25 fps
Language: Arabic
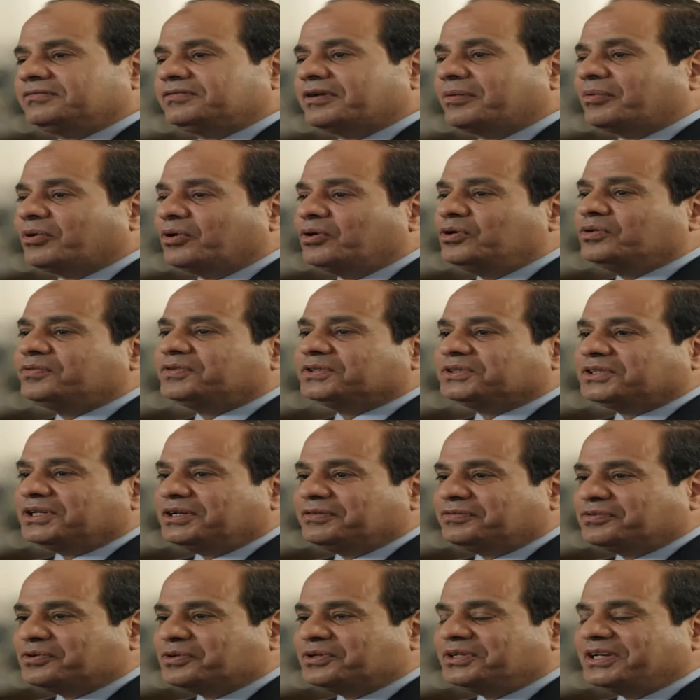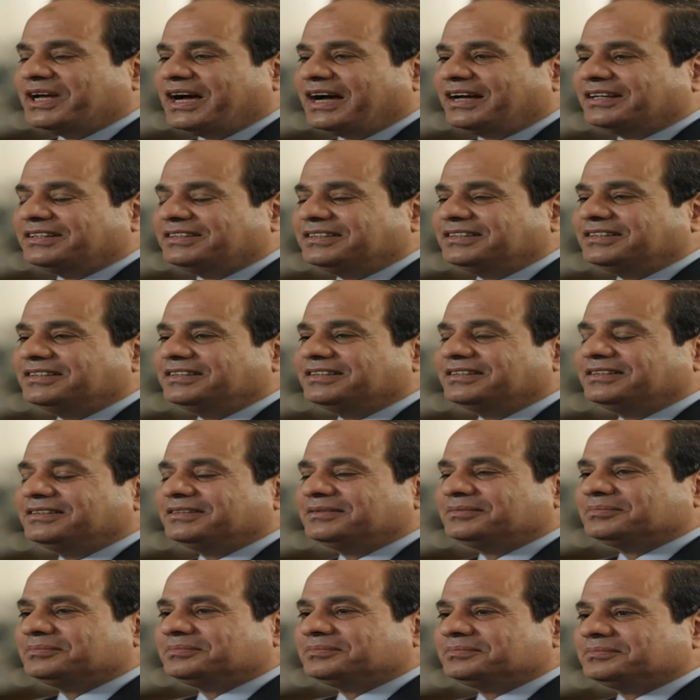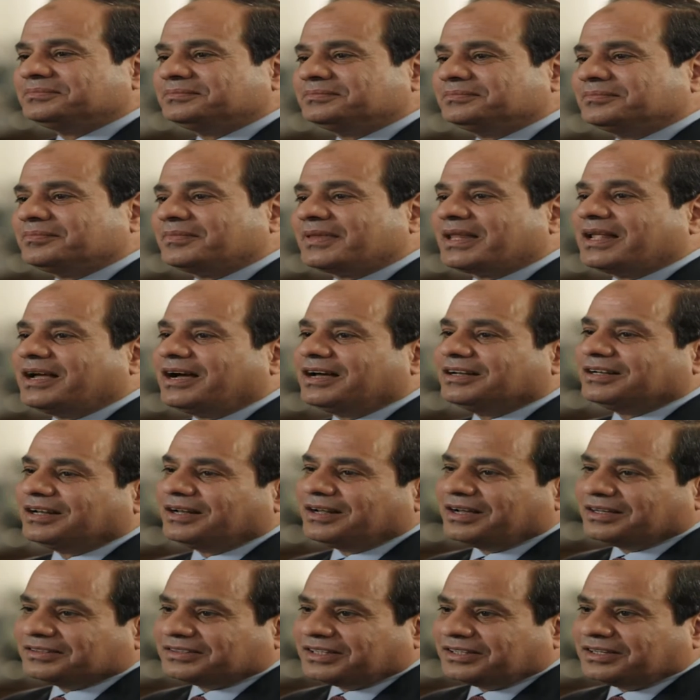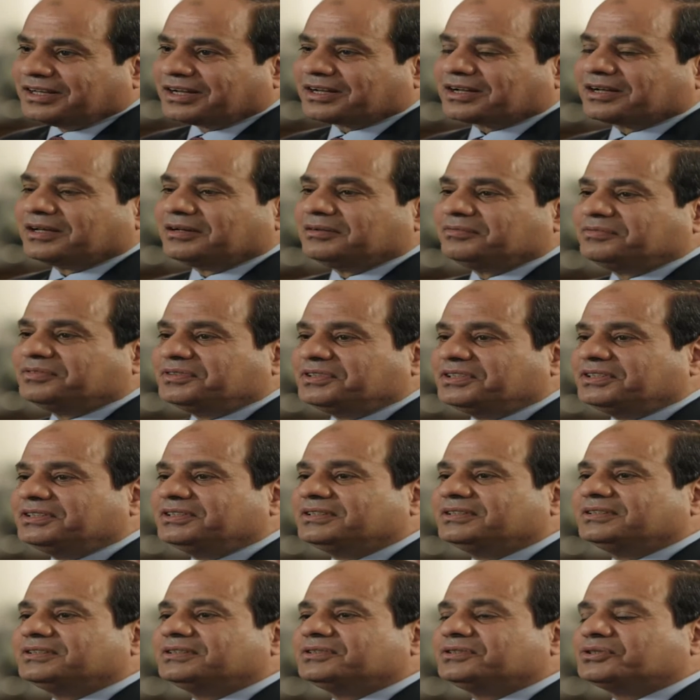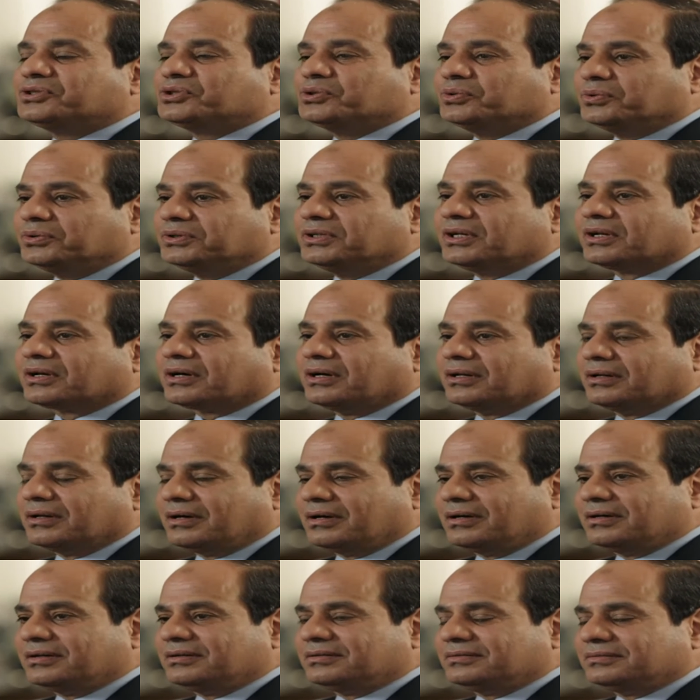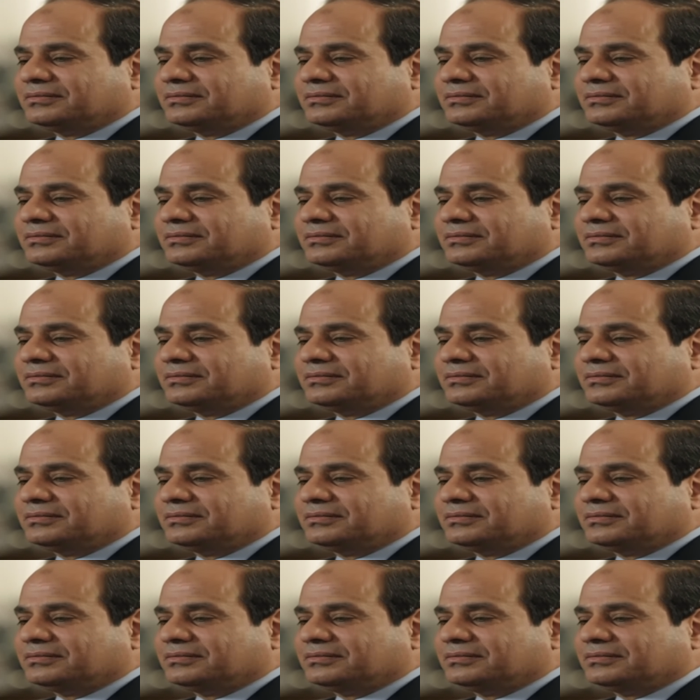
فبقول له في التليفون يعني أنا لا أتدخل في شؤون القضاء